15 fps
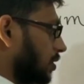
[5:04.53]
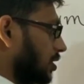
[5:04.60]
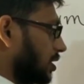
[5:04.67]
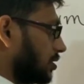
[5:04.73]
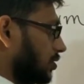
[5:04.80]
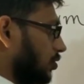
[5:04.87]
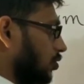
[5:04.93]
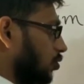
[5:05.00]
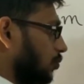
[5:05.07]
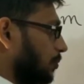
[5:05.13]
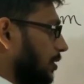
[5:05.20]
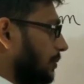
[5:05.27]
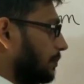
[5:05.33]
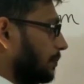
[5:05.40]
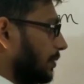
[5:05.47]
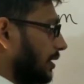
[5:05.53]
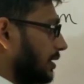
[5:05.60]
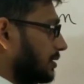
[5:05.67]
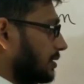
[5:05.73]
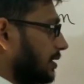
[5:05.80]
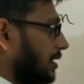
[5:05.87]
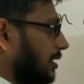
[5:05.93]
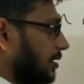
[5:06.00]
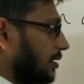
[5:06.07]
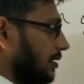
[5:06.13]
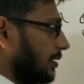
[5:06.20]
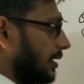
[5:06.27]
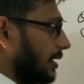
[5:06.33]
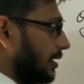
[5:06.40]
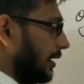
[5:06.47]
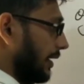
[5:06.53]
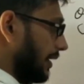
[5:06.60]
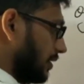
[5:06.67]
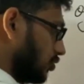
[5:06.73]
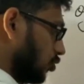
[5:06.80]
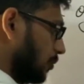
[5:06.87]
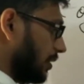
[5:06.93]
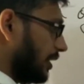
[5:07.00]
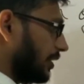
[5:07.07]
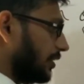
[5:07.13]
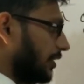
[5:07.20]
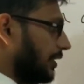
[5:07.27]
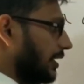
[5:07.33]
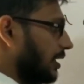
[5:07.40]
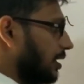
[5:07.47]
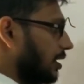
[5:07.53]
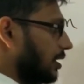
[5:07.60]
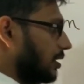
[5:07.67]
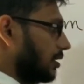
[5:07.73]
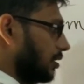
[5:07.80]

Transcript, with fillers: जैसे यू पी पी सी एल इसके ऊपर एक डिटेल्ड